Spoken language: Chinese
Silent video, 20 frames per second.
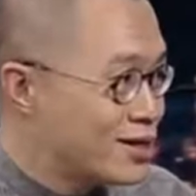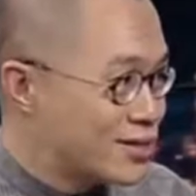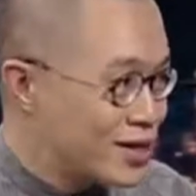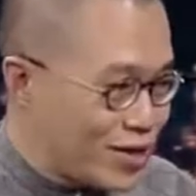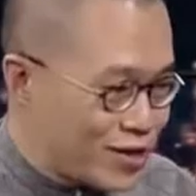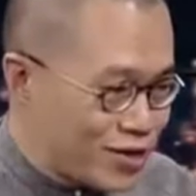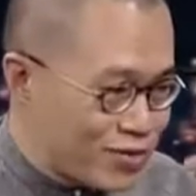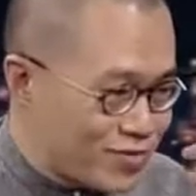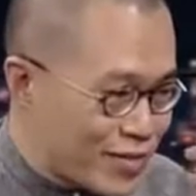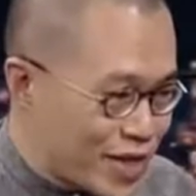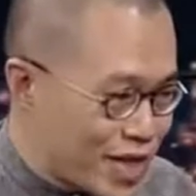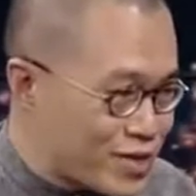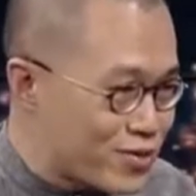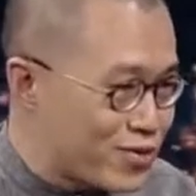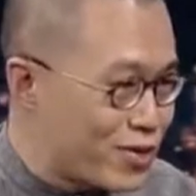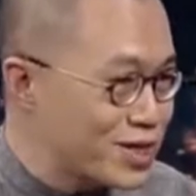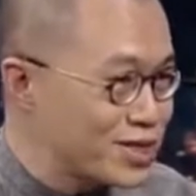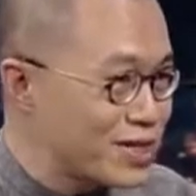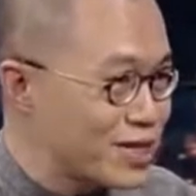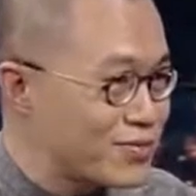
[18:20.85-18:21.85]
然后美
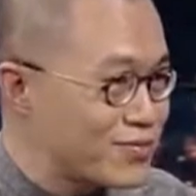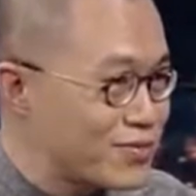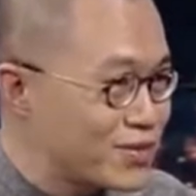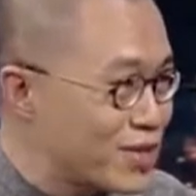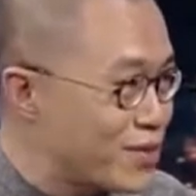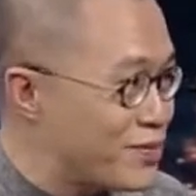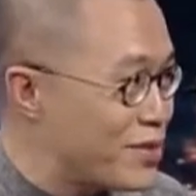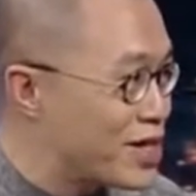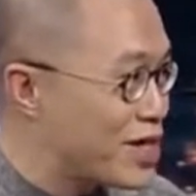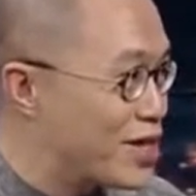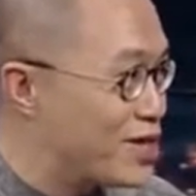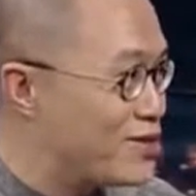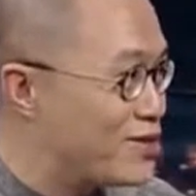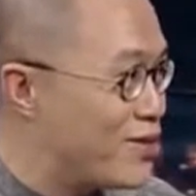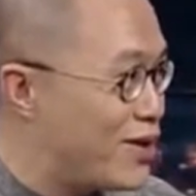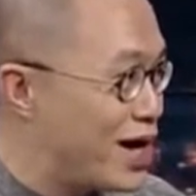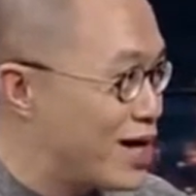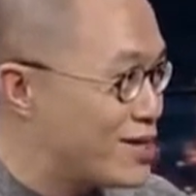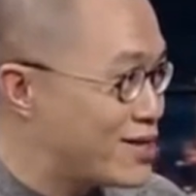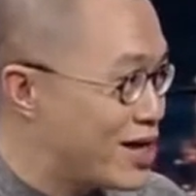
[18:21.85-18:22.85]
国人那么肯
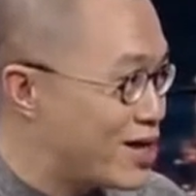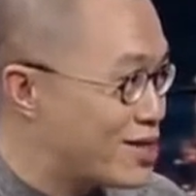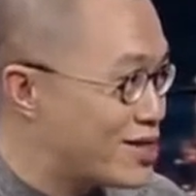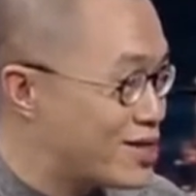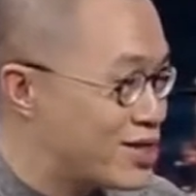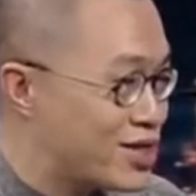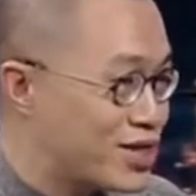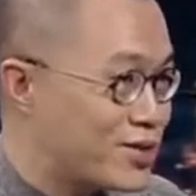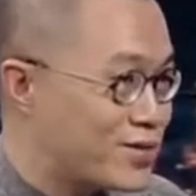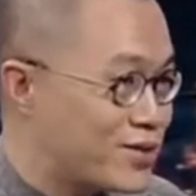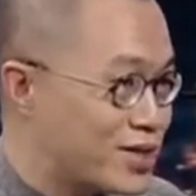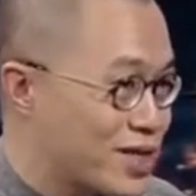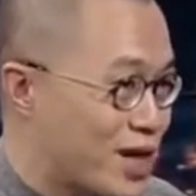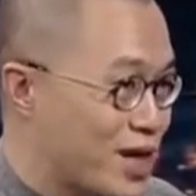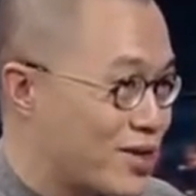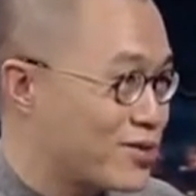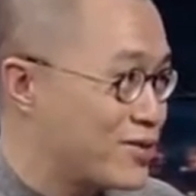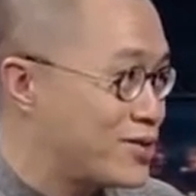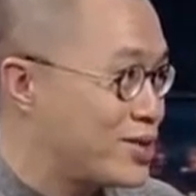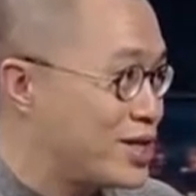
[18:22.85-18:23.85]
花，但是是因为
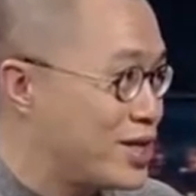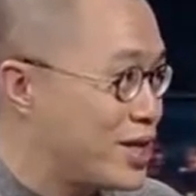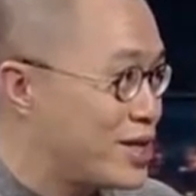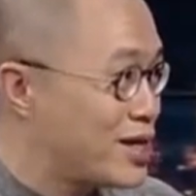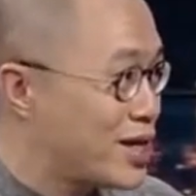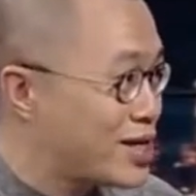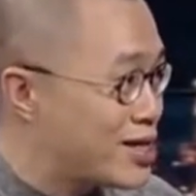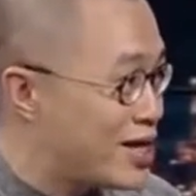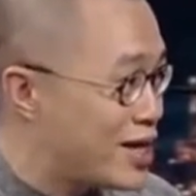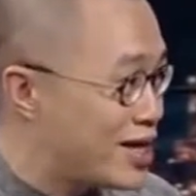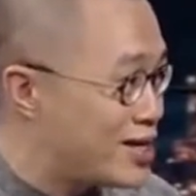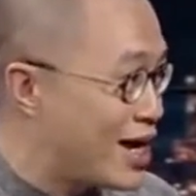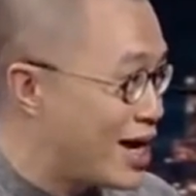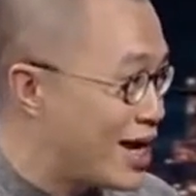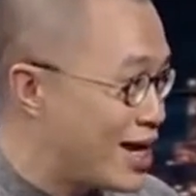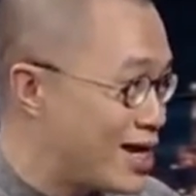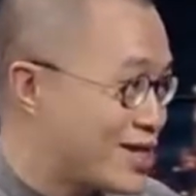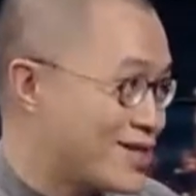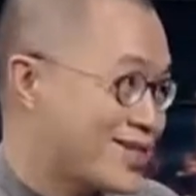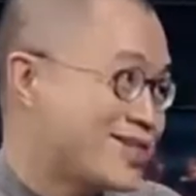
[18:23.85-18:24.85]
他有钱，他钱
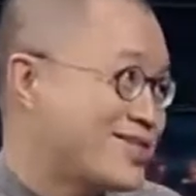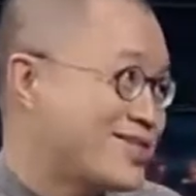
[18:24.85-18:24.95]
哪来是